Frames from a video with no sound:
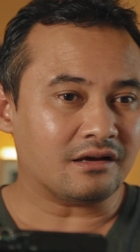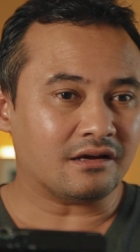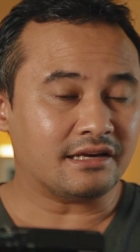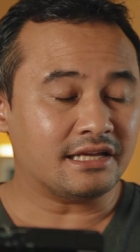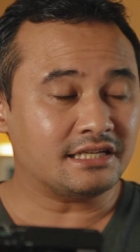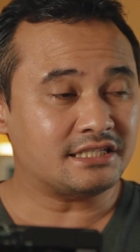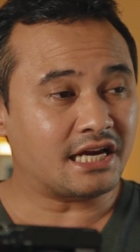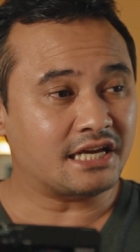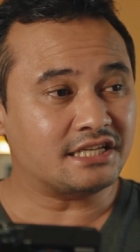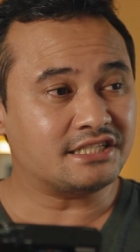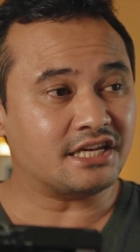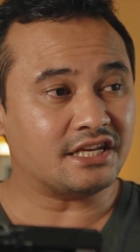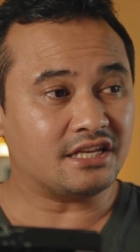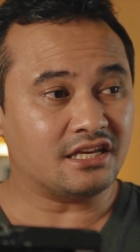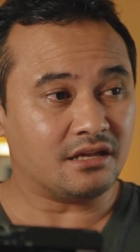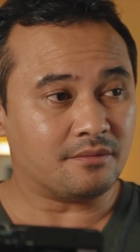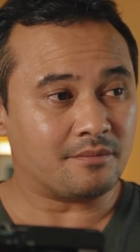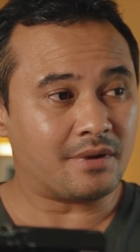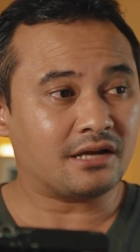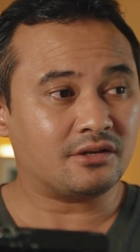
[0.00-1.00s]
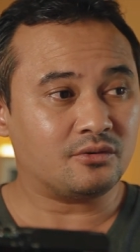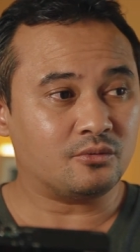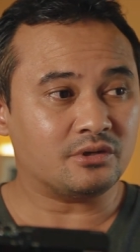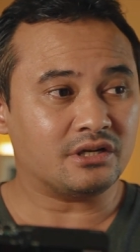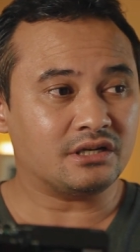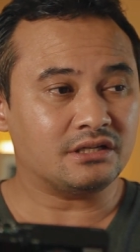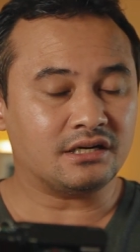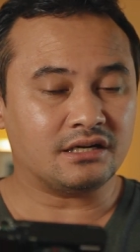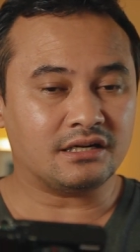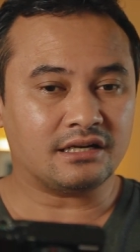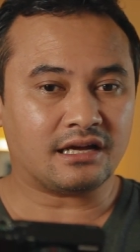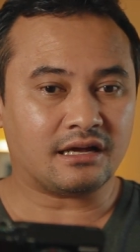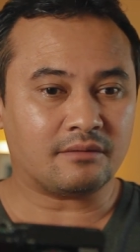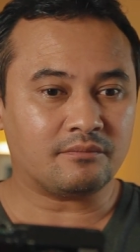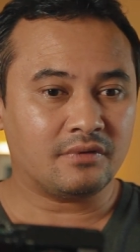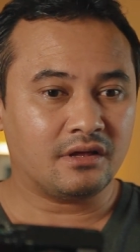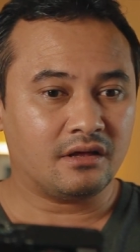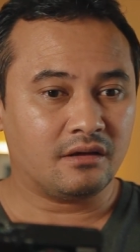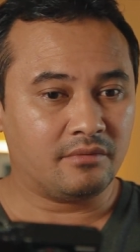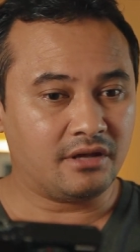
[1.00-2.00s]
ได้ใช้ 7D Mark II เยอะ ๆนะครับ
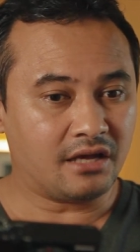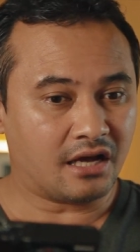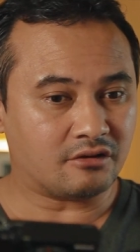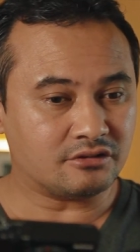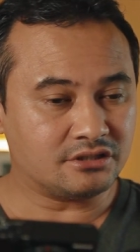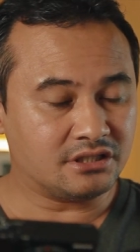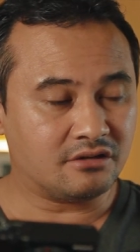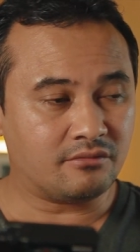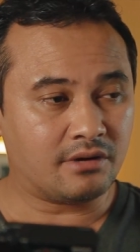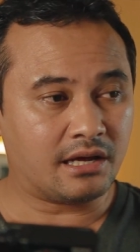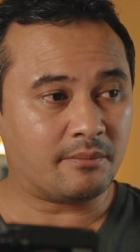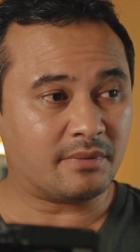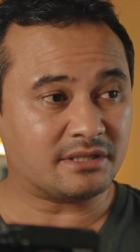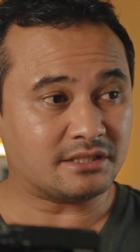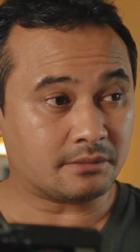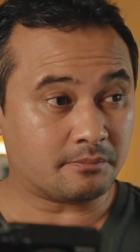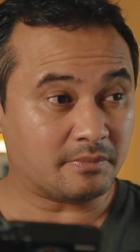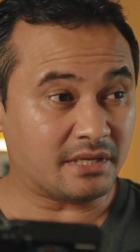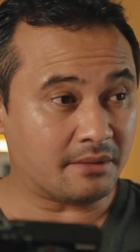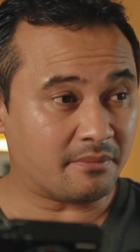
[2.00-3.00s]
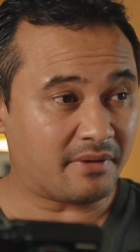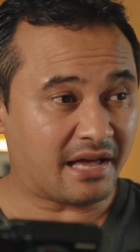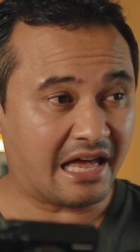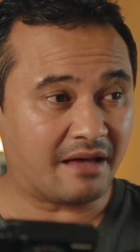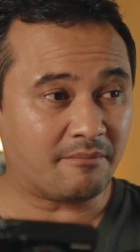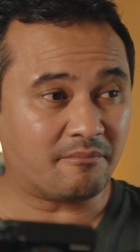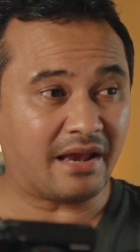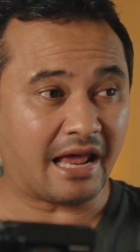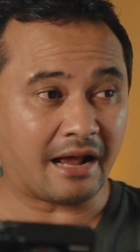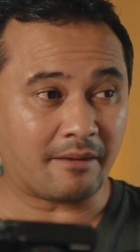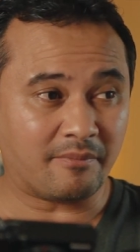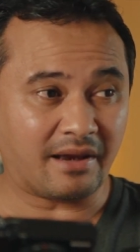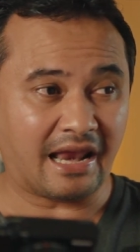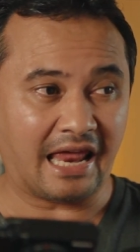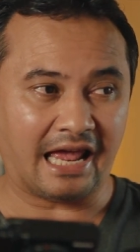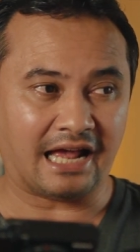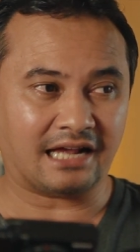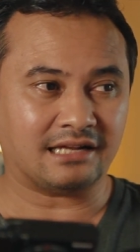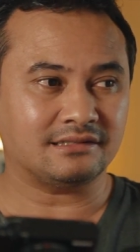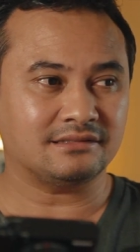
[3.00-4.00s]
พี่เหาเชื่อว่ามันจะมีภาพแปล
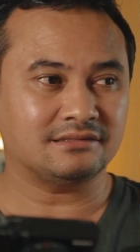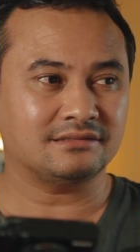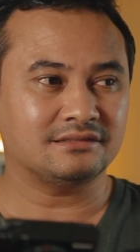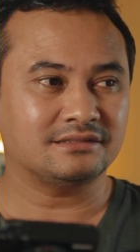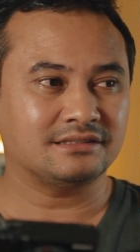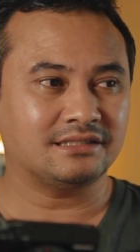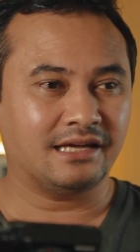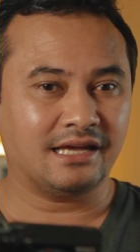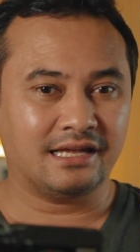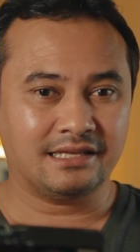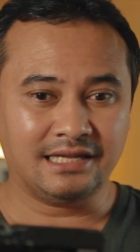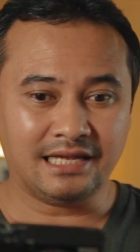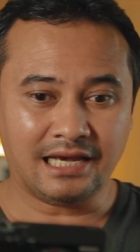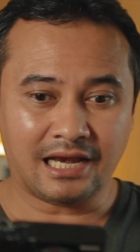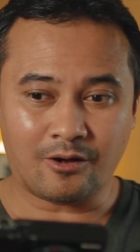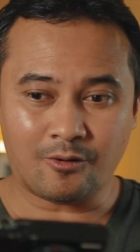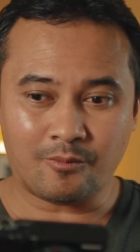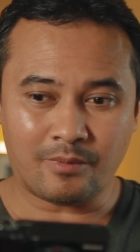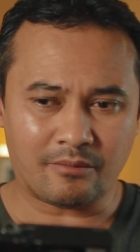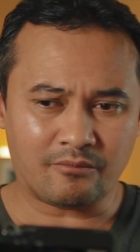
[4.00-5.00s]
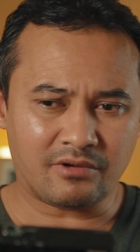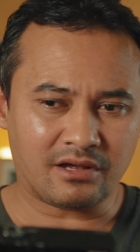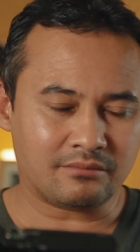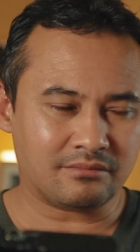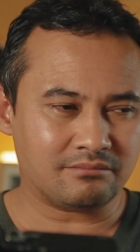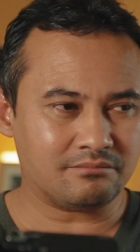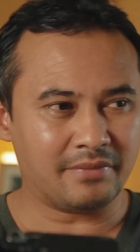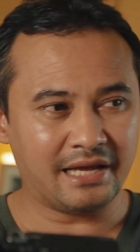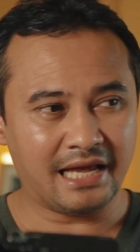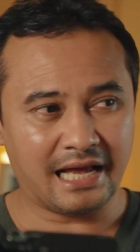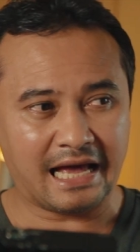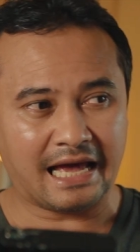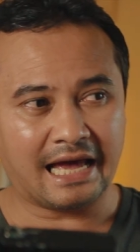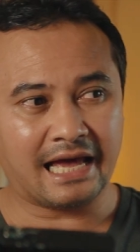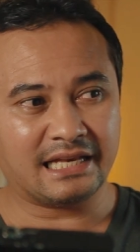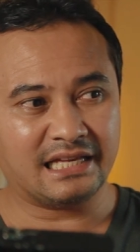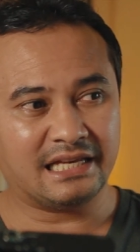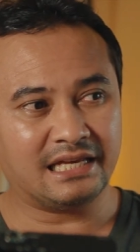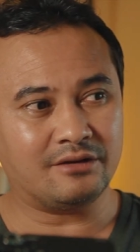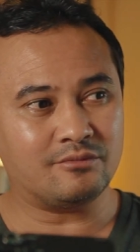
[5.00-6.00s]
กๆที่เราแบบว่าไม่คา
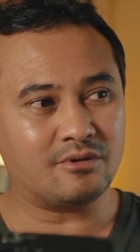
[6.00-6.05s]
ดคิ